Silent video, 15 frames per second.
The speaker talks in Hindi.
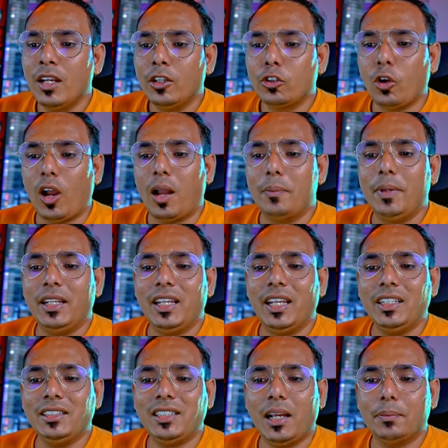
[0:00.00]
तो अभी के
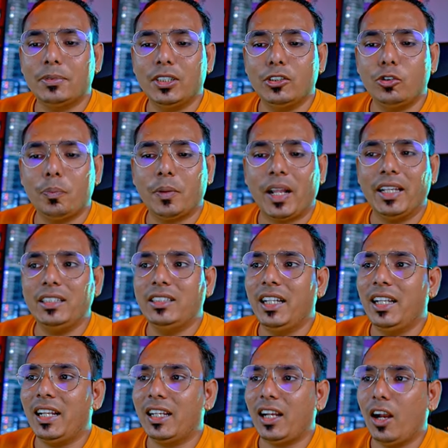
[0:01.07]
हिसाब से जो प्राइस दे
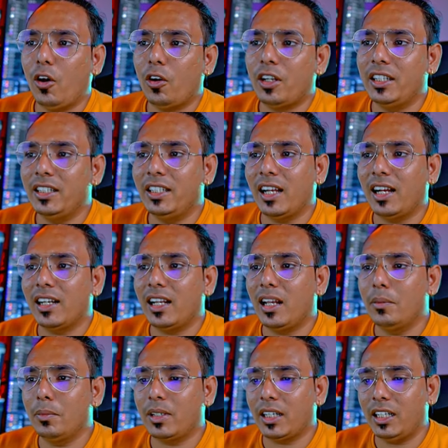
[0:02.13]
रखा और अगर
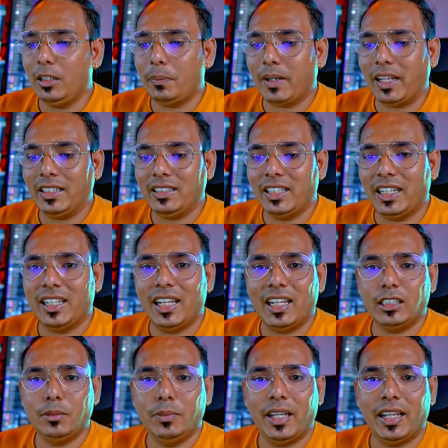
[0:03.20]
हम करंट प्राइस देखें एस